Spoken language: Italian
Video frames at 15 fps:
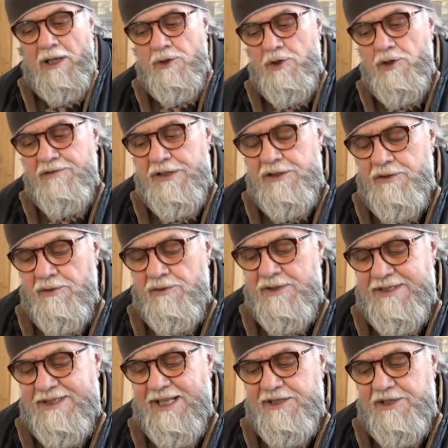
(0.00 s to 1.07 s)
dove sono
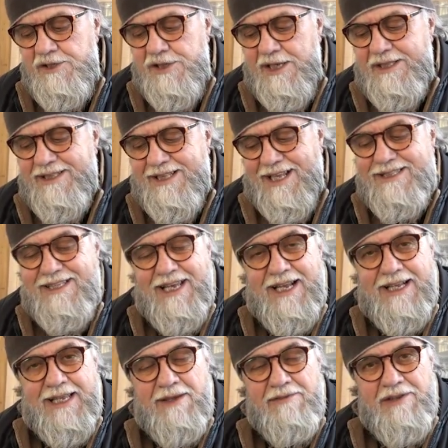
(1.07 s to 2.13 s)
stati gettati
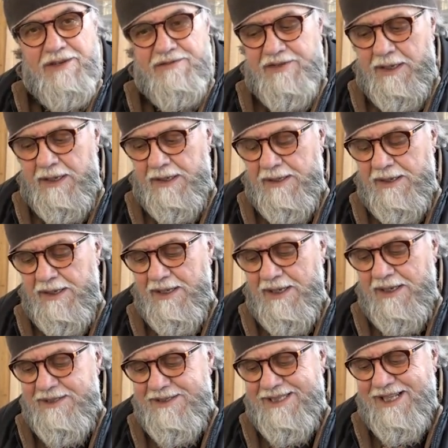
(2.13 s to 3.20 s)
anche vivi
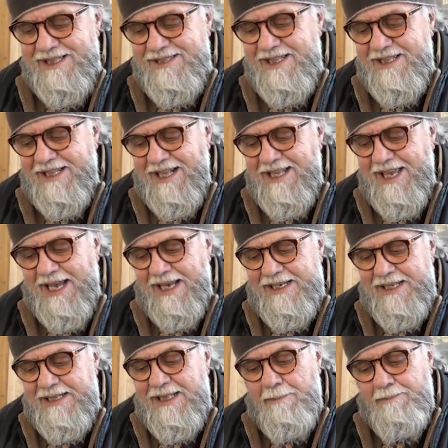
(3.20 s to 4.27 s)
tanti
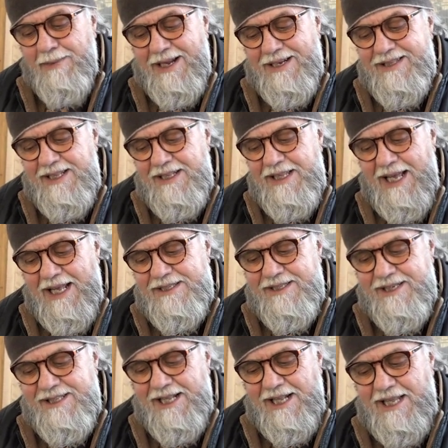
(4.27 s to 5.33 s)
italiani da parte di
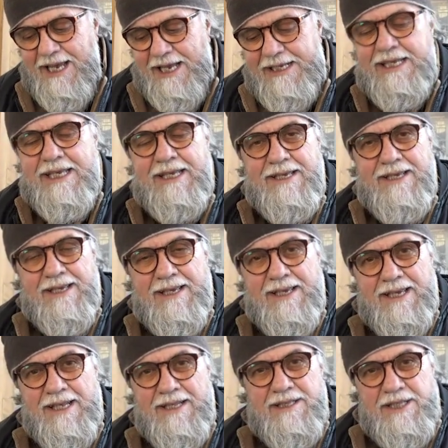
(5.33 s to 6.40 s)
altri italiani
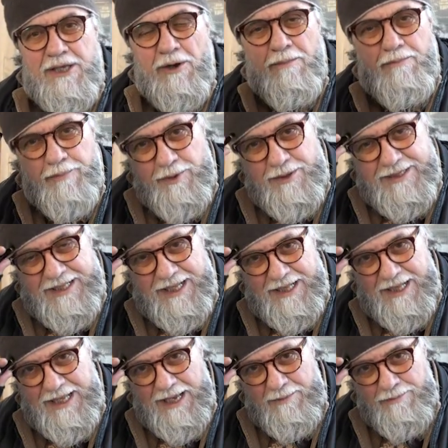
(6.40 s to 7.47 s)
di opposta
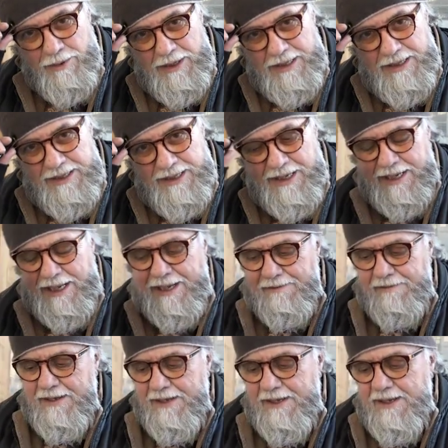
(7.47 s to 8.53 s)
idea politica,
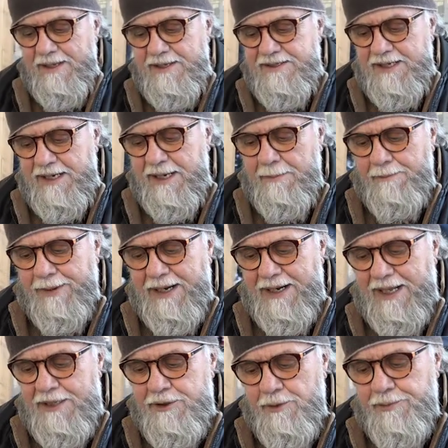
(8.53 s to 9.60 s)
se ne è
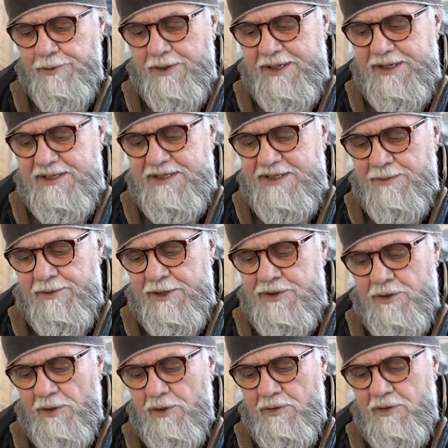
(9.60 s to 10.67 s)
parlato pochissimo e
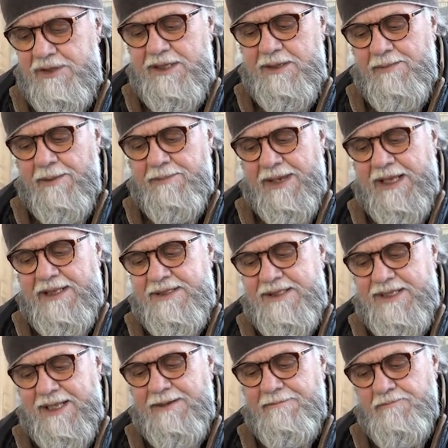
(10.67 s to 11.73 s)
solo
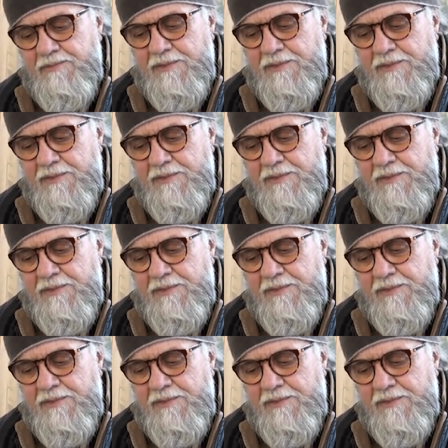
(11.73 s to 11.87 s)
ultimamente,